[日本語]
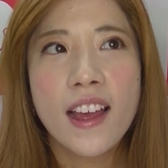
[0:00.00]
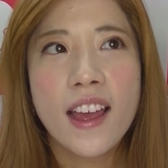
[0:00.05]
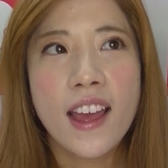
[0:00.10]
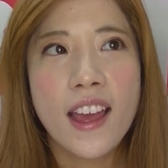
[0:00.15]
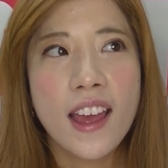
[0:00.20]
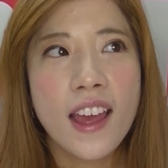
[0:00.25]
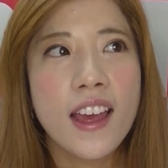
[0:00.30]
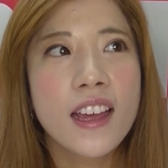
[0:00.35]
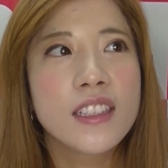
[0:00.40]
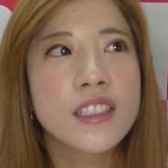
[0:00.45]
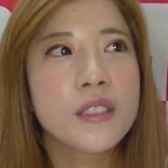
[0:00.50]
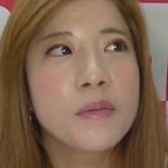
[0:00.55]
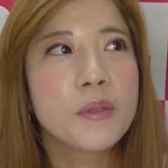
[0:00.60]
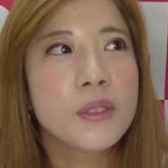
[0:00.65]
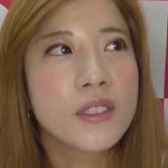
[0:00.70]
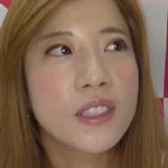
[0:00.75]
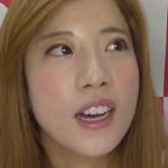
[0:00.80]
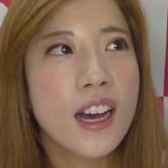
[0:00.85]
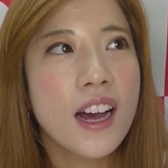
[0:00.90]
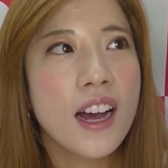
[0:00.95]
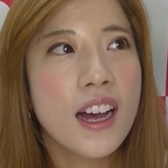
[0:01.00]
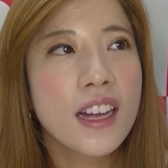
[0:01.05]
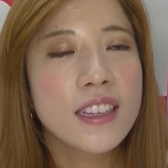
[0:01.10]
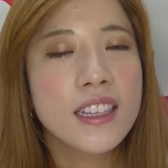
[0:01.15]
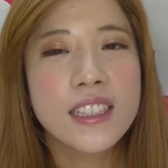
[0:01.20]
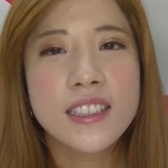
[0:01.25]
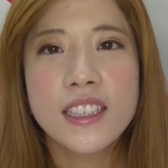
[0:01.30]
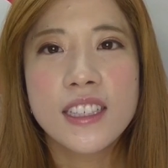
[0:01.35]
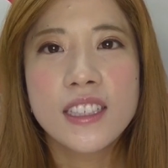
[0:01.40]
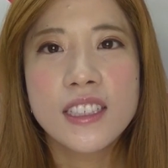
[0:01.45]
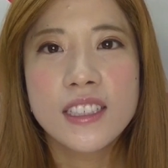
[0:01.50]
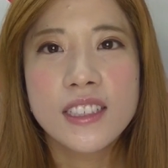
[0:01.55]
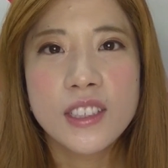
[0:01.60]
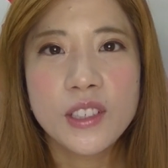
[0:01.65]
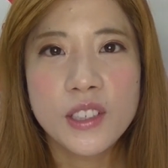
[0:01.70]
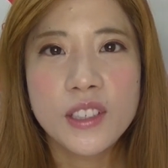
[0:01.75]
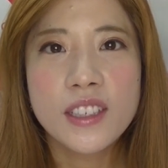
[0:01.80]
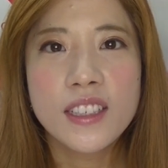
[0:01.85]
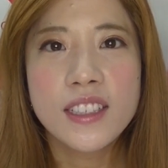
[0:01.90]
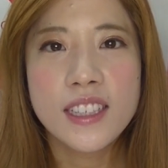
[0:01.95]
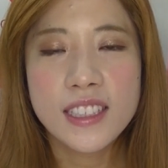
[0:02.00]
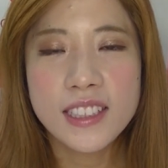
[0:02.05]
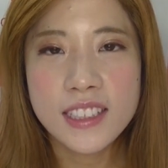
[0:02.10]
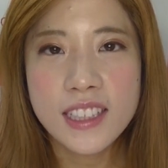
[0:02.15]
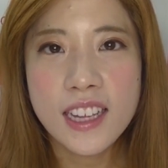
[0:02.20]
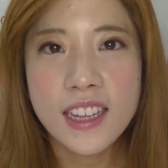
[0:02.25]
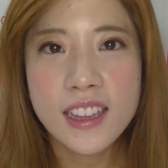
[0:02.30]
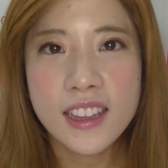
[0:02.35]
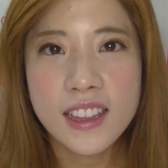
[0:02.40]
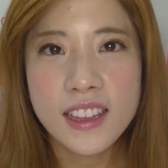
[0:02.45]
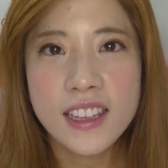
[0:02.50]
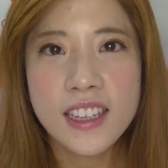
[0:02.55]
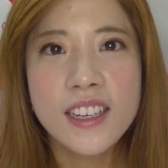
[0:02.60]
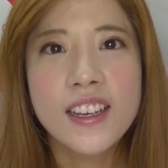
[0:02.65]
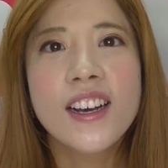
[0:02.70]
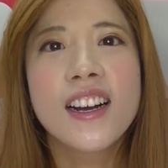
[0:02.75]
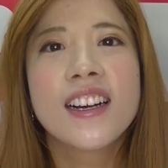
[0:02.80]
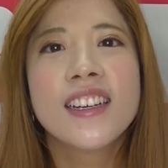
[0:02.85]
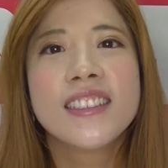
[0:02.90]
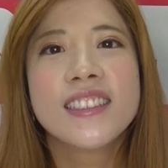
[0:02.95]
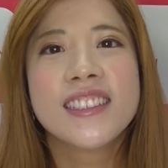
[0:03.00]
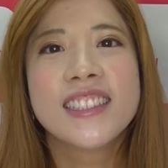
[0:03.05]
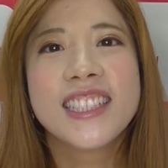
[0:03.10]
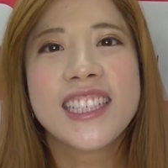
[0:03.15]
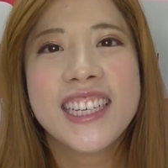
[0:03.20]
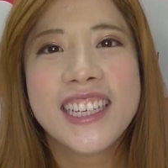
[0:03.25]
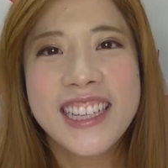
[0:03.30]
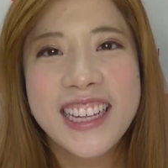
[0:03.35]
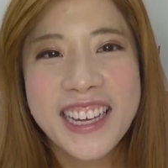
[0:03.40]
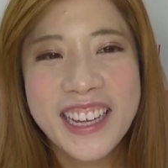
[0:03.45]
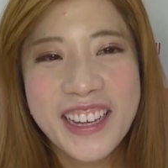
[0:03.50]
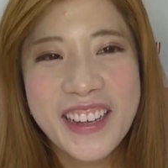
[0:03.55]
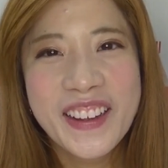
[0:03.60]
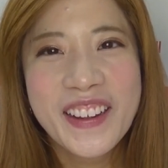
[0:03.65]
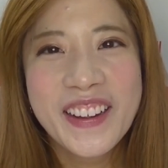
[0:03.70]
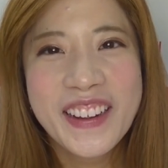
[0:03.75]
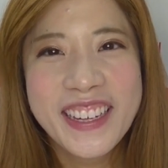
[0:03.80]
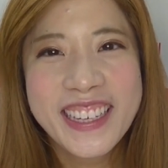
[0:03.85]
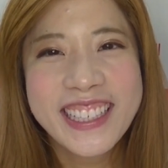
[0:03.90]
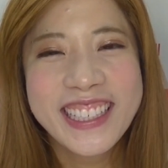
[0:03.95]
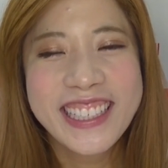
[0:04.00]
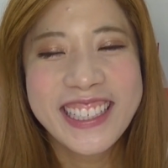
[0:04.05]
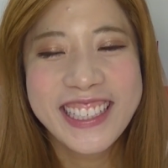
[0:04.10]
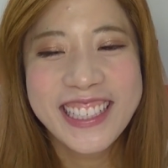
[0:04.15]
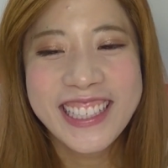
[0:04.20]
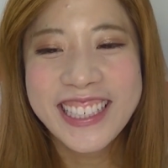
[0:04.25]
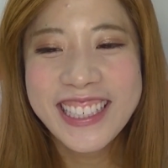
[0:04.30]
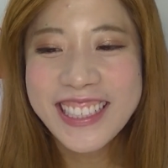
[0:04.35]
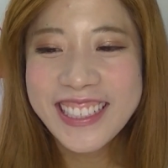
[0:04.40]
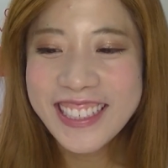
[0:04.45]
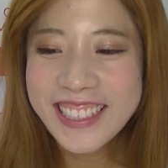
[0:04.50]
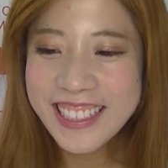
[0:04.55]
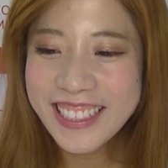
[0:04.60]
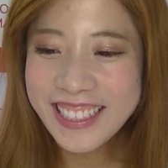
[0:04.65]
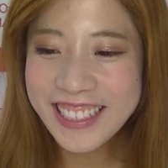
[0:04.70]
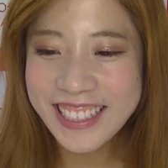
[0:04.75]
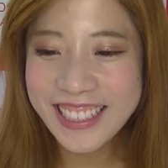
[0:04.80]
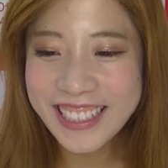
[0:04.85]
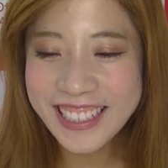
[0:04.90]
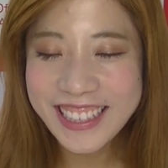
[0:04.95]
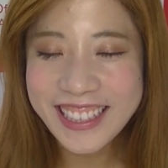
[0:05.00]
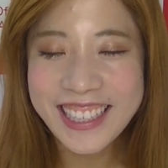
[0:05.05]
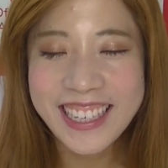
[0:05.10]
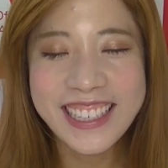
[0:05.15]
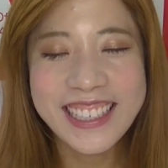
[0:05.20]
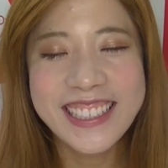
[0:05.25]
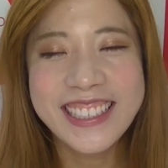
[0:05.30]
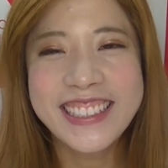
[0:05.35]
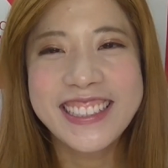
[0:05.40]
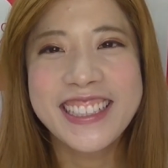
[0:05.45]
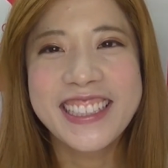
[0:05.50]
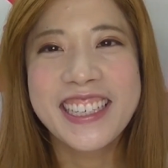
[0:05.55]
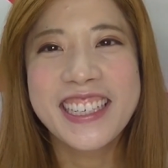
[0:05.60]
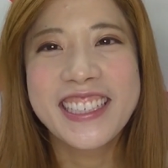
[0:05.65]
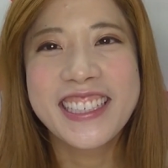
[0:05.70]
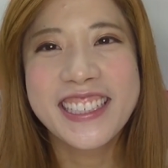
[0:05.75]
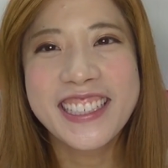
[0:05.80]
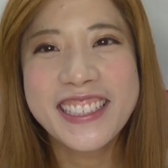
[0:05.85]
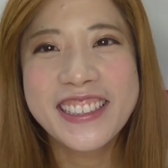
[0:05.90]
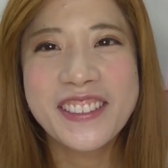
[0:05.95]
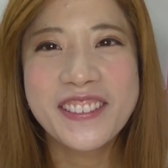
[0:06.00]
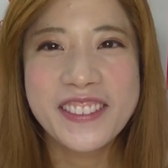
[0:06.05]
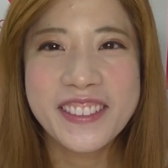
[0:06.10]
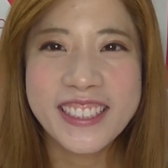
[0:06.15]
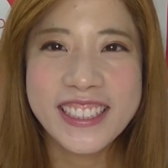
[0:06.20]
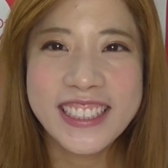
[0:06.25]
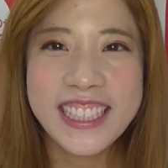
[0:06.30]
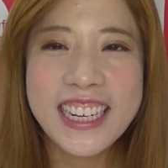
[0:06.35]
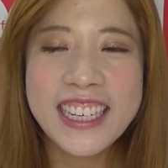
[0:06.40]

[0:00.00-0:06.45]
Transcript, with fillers: えー、自分が出せる時は出してっていう感じで言ったらいいんじゃないかなと思います。